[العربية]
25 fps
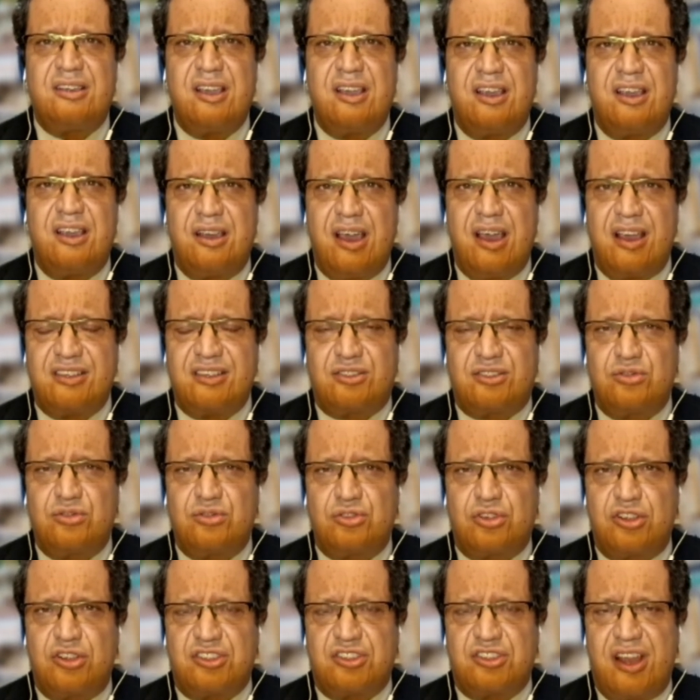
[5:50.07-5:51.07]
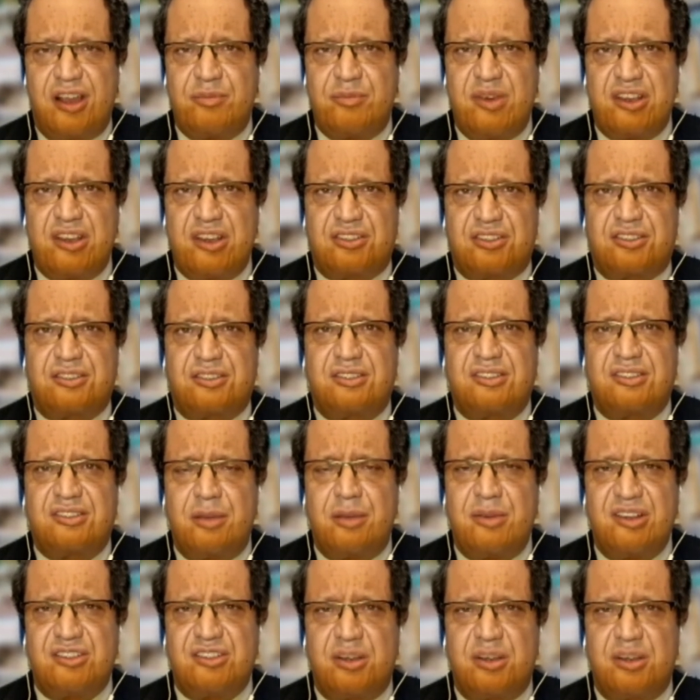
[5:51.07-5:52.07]
آه، أسو جورج حبش
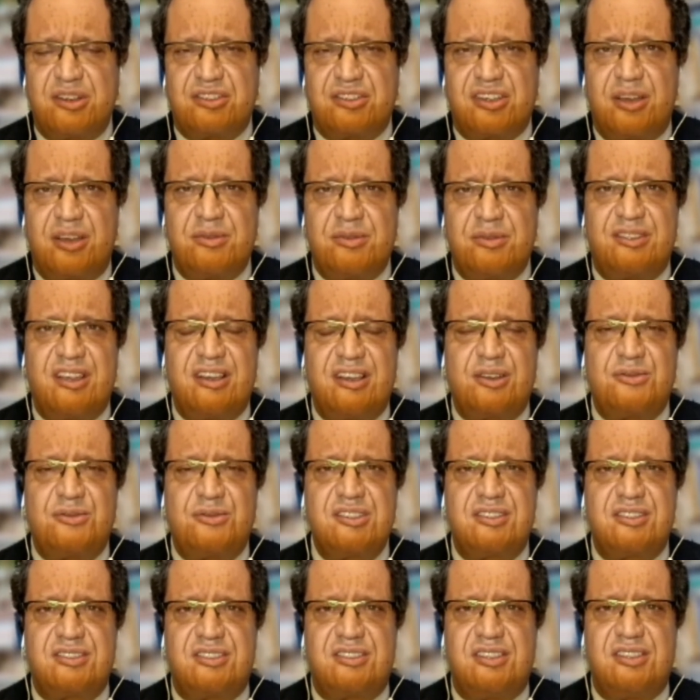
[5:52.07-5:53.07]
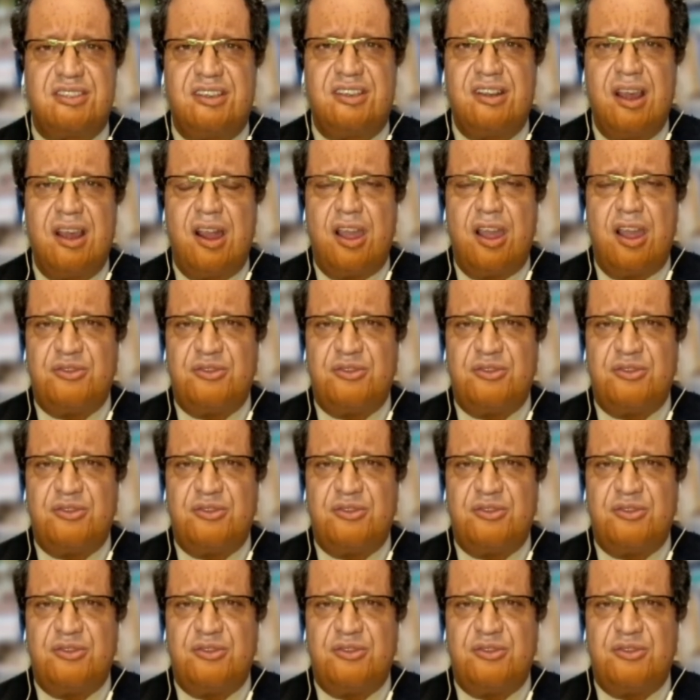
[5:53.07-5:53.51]
تابع جبهة الشعبية تحرير فلسطين